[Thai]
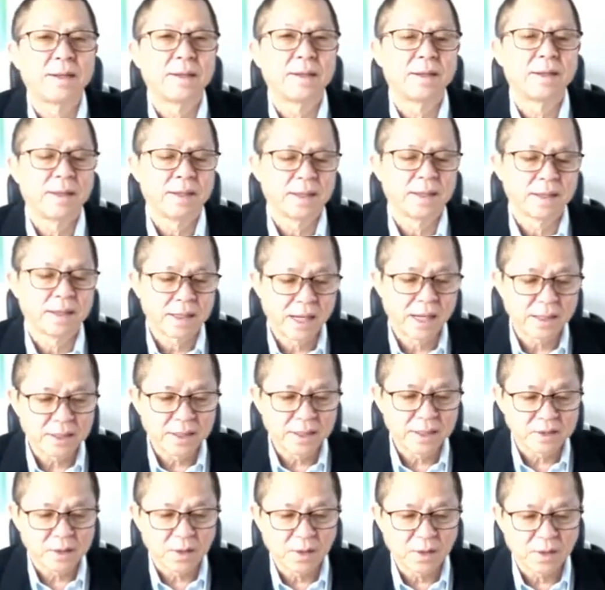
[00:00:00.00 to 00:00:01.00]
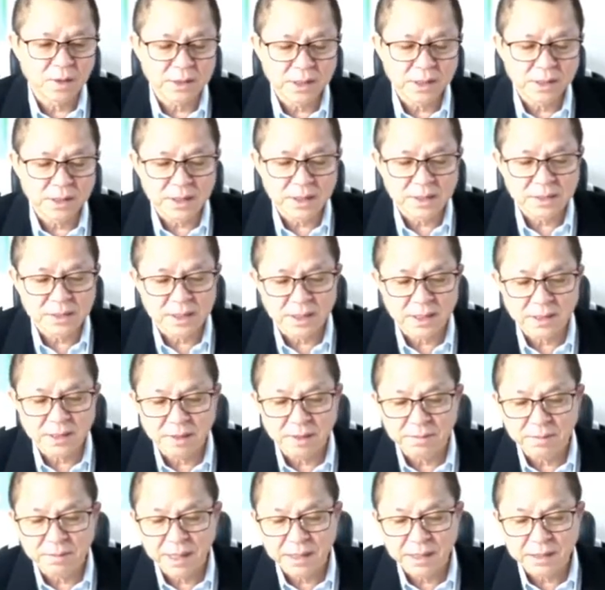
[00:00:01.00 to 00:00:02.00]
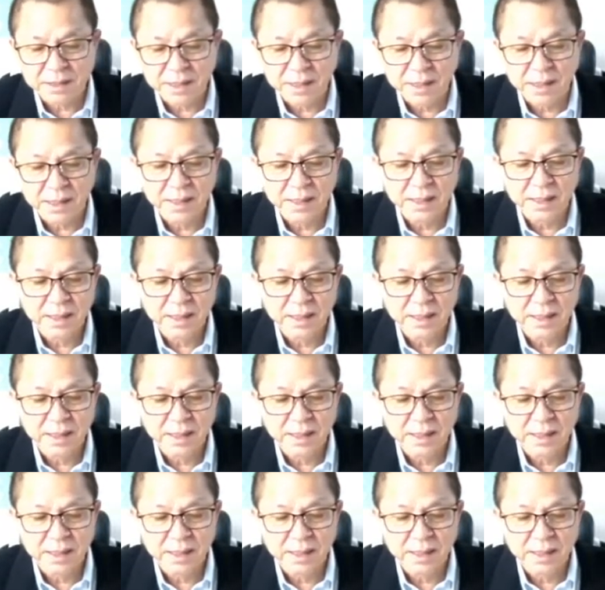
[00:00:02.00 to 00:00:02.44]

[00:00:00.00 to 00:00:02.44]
ธนาคารแห่งประเทศไทยหรือธปท.